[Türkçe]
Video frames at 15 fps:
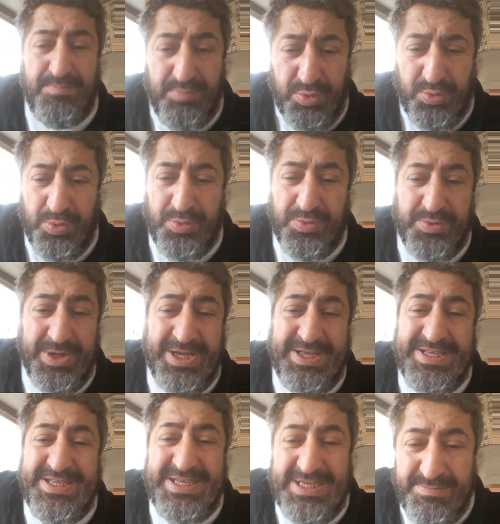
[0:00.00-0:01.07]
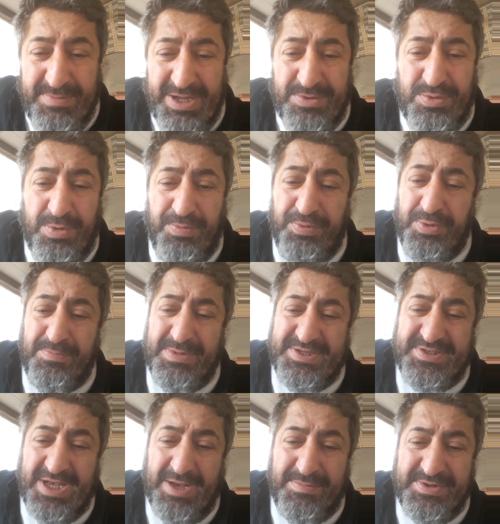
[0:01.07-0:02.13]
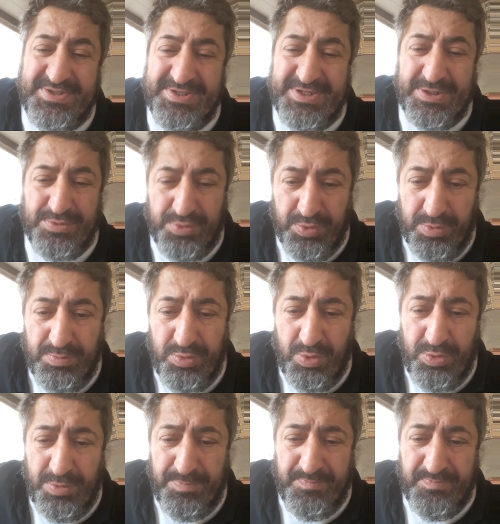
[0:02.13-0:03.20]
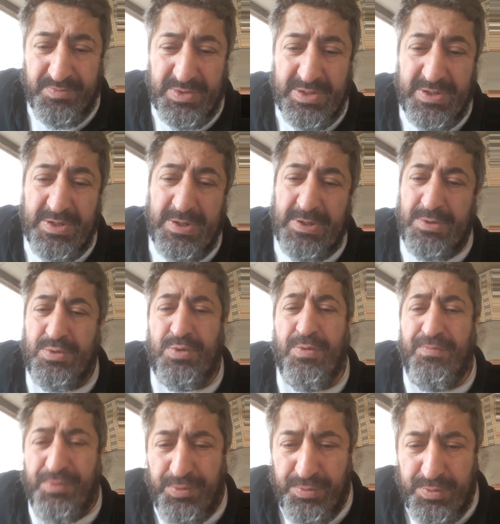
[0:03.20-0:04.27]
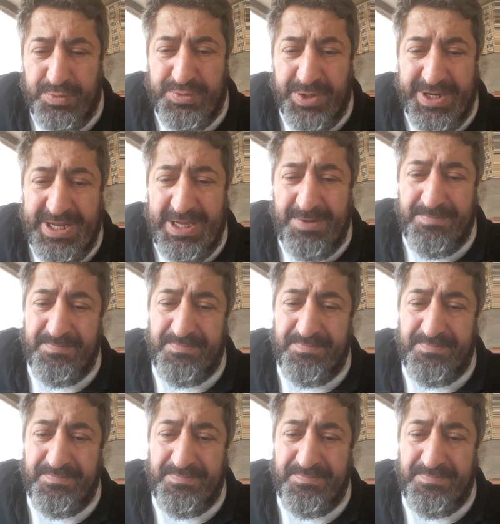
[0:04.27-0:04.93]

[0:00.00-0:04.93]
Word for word: bu konuda iman küfür mesabesinde sorumlu olup küfür üzere